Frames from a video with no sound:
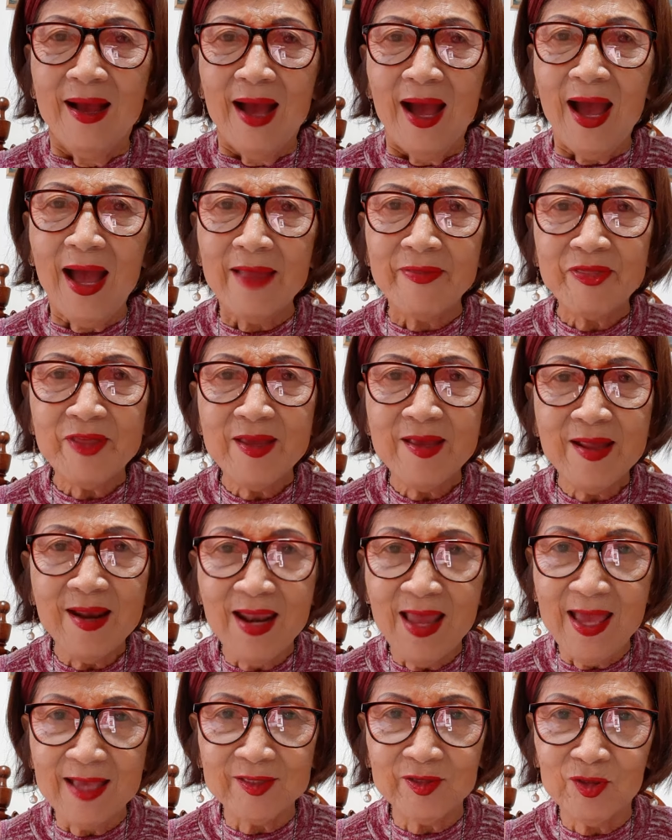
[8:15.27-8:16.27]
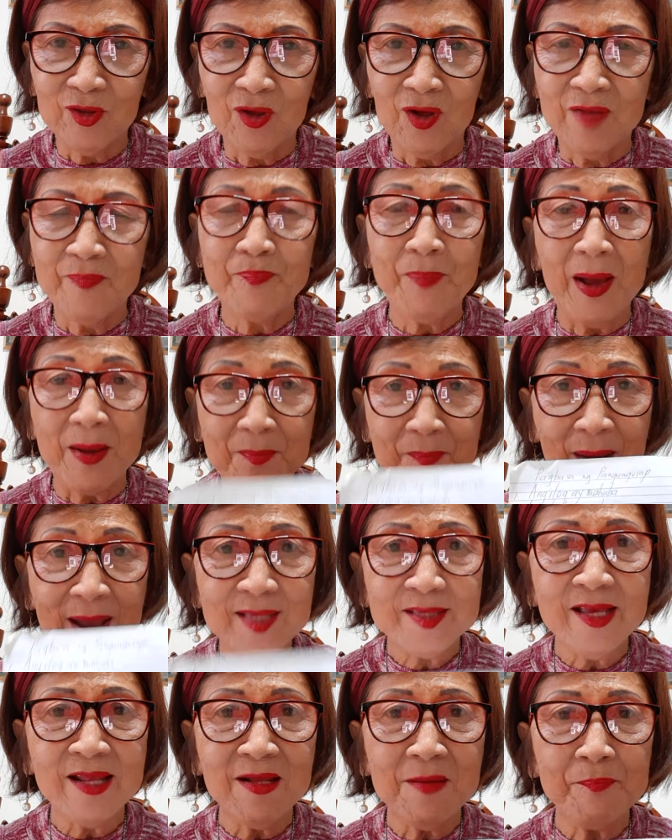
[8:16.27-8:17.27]
ating lesson.
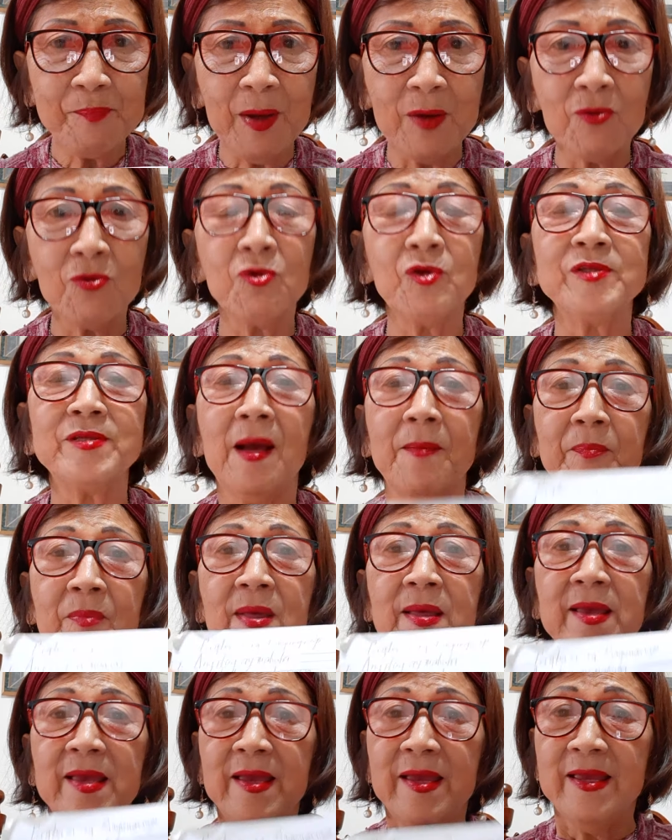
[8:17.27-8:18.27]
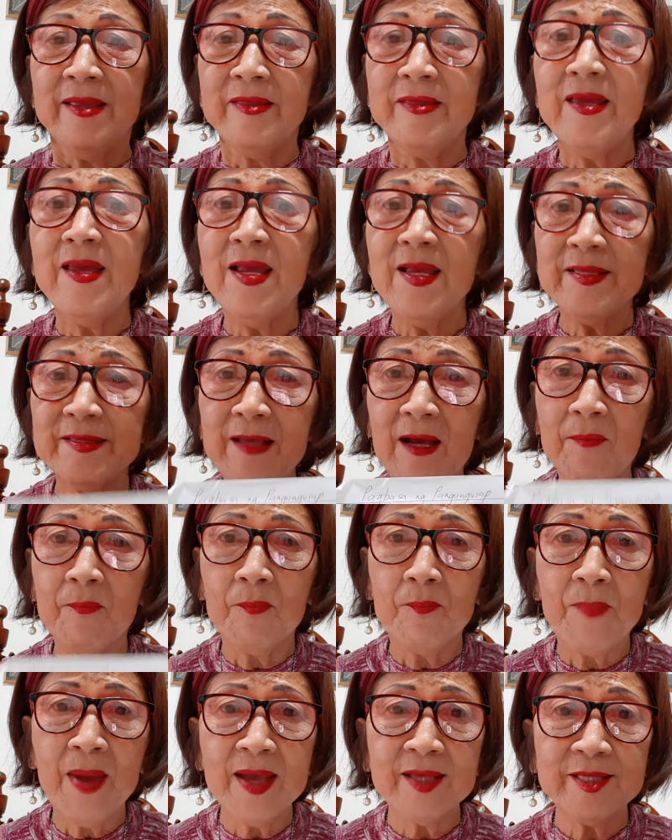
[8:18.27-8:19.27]
Pagbasa ng pangusap, hindi
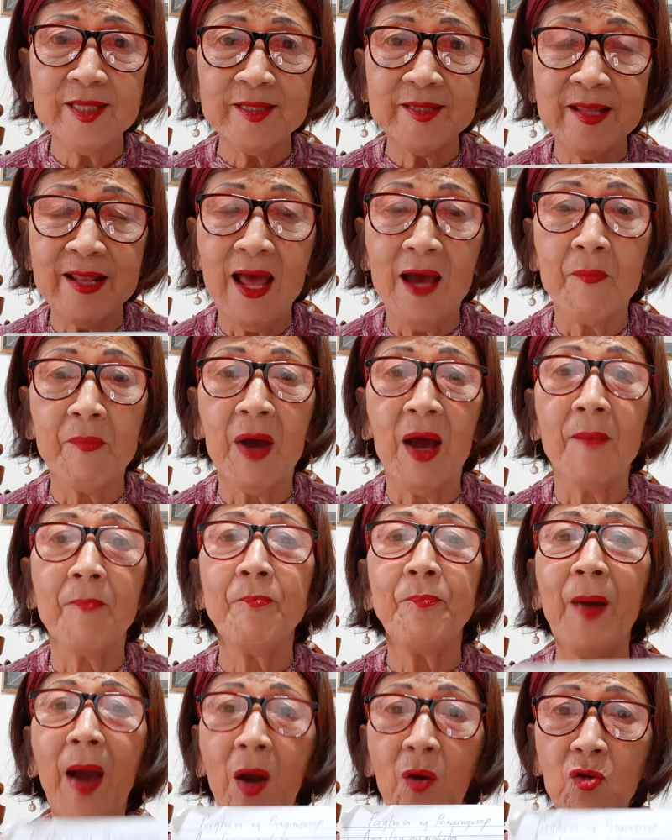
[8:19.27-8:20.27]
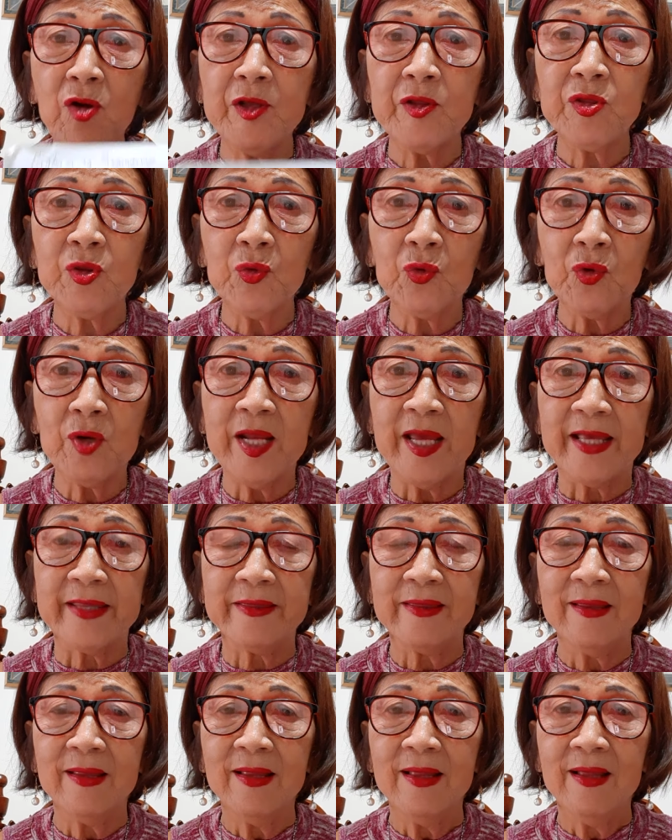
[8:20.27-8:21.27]
isang beses lamang,
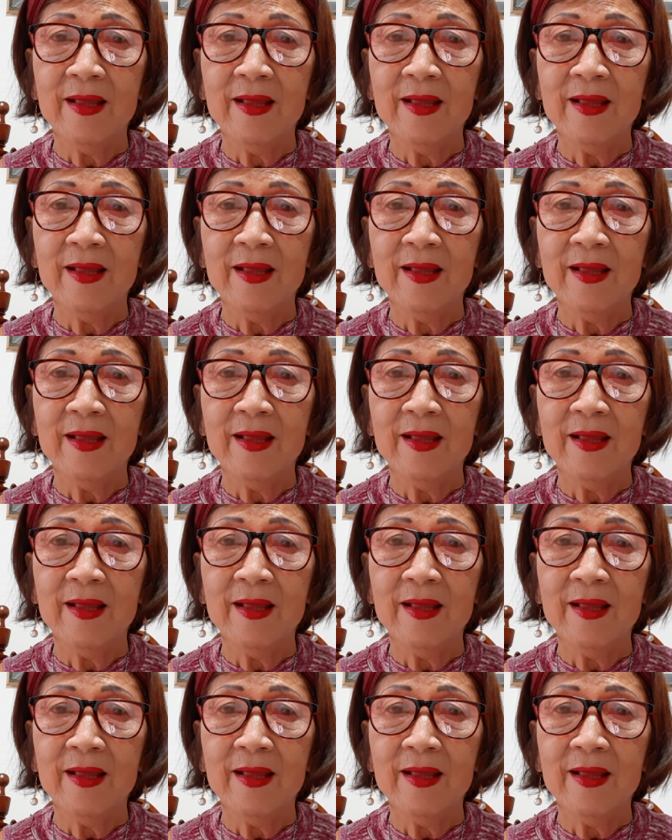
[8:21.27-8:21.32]
paulit-ulit.